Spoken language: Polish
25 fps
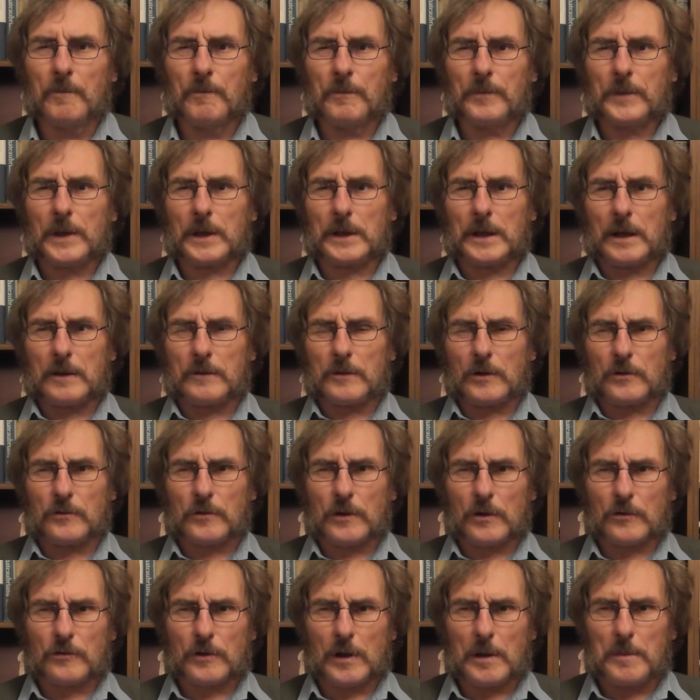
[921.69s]
Tak jak
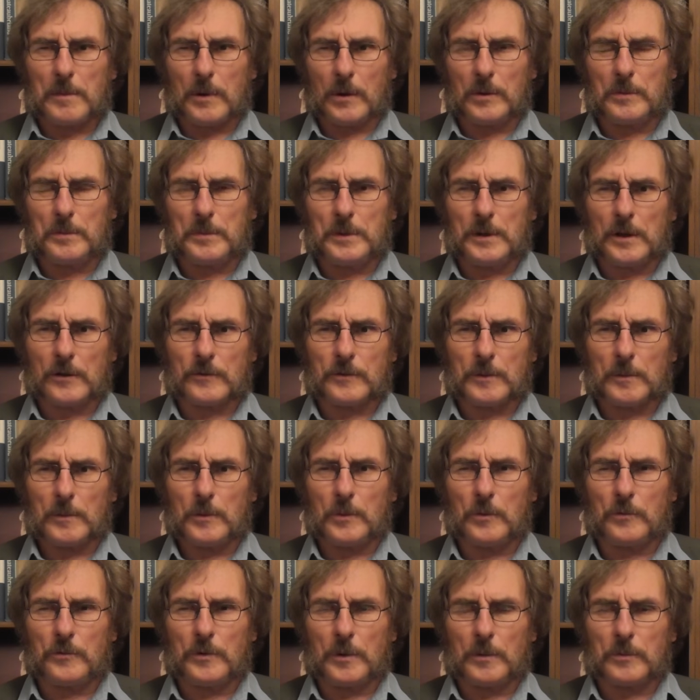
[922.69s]
zaczęła szajba odbijać tym
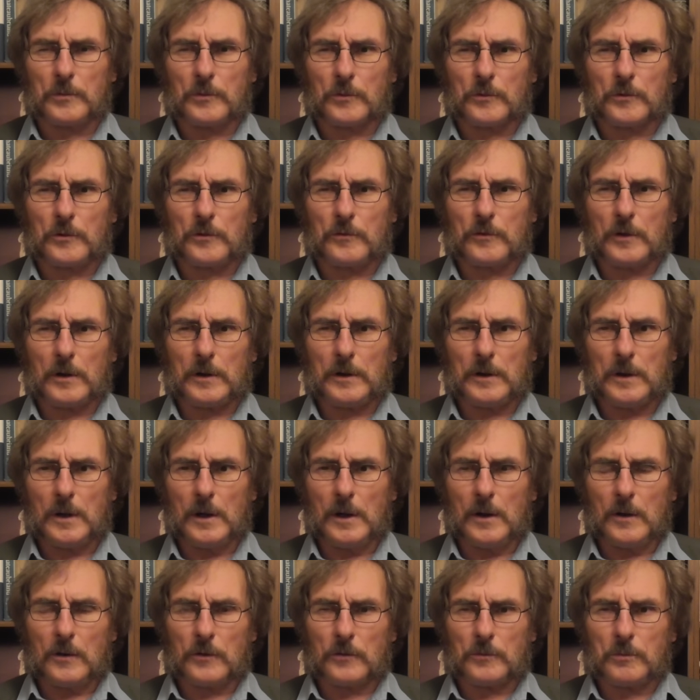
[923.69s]
ludziom, którzy chcieli
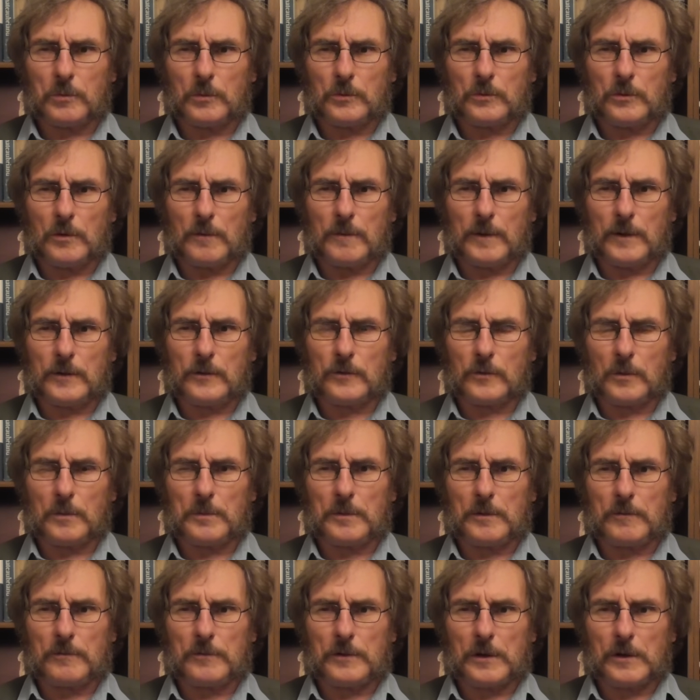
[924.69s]
zbudować
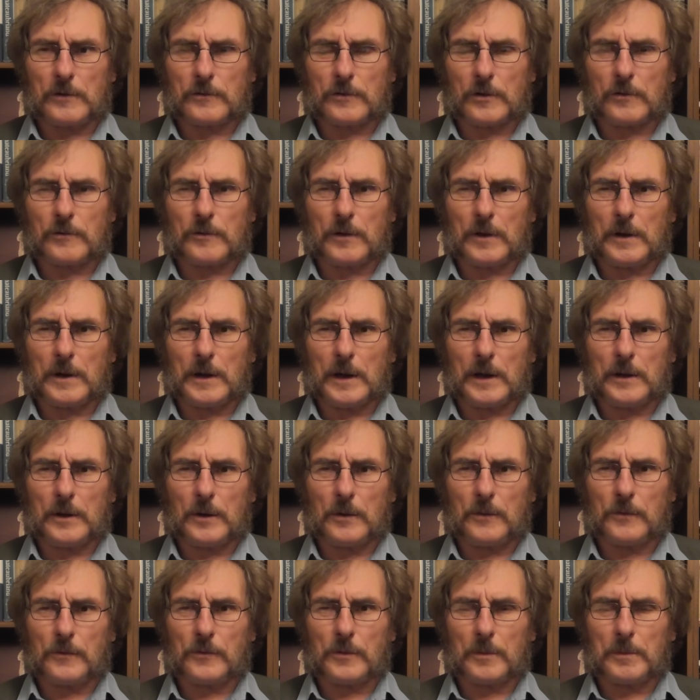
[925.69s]
sobie wieżę
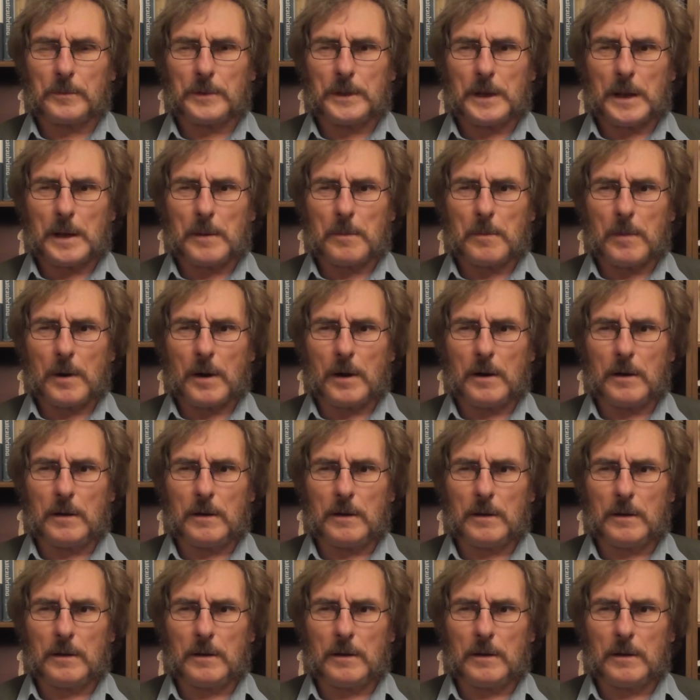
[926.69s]
sięgającą nieba.